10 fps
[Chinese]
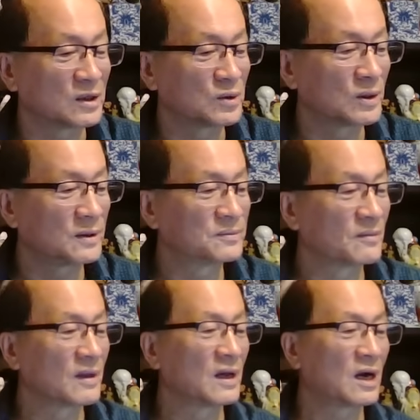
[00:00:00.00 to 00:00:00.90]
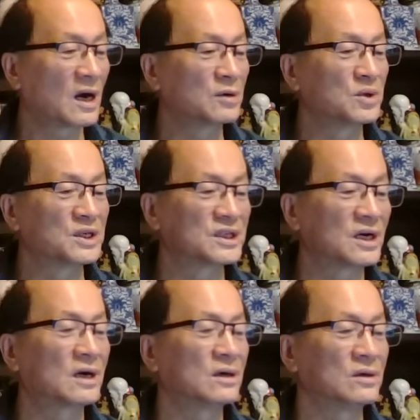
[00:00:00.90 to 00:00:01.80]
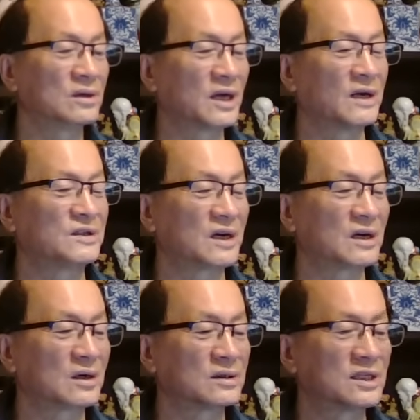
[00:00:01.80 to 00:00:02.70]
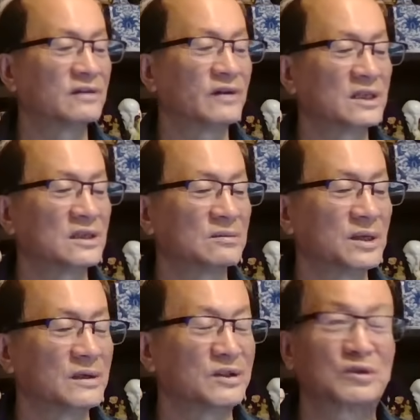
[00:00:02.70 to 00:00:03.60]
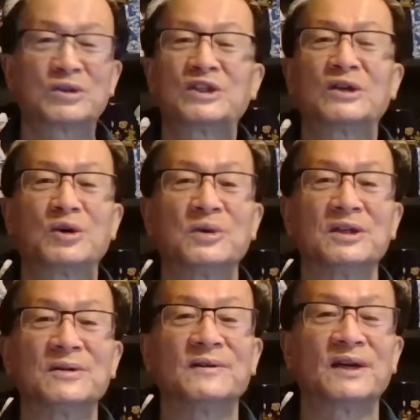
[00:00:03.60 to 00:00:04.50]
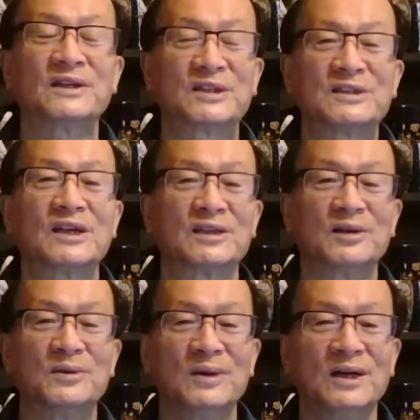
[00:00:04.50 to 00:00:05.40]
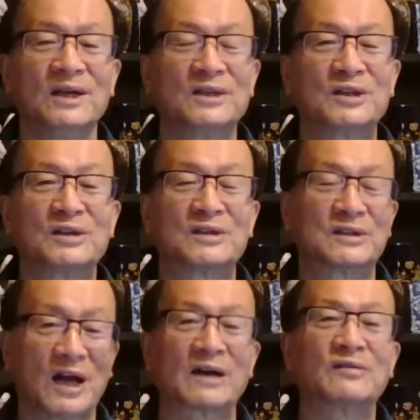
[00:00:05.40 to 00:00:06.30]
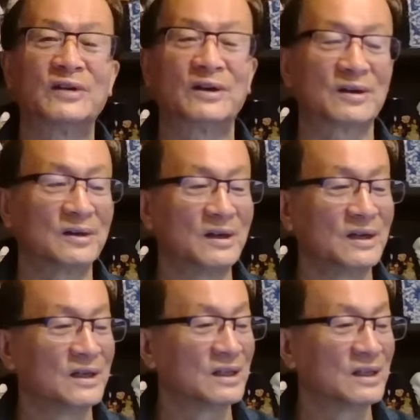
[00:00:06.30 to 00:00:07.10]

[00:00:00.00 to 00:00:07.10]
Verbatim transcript: 他说，二月十二号，该账号再发声明，这就事后了，对不对？事件以后，这个打个问号。